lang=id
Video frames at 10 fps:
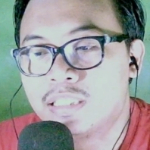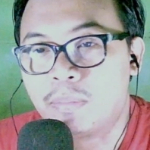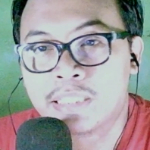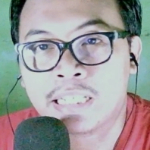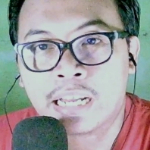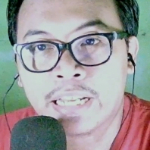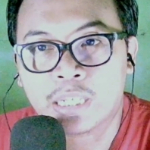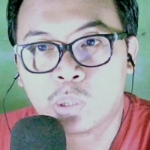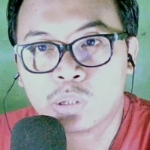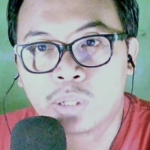Dimatain
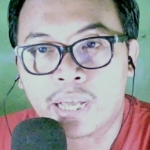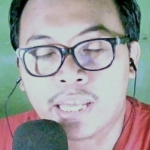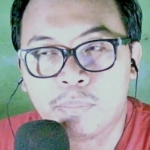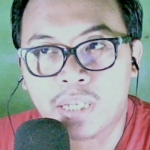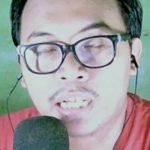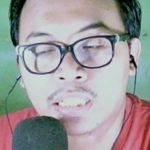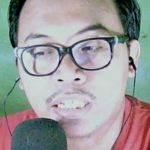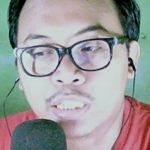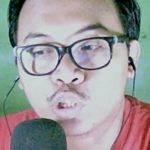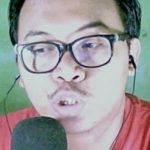Nadeko itu kayak bilang
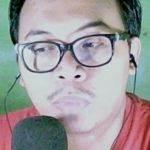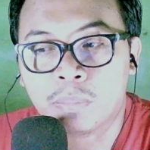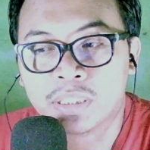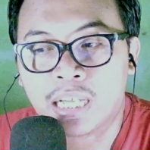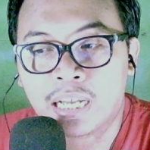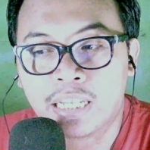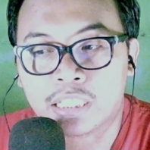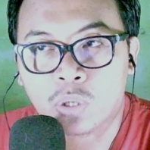tadi dia tuh cuma bisa ngelihat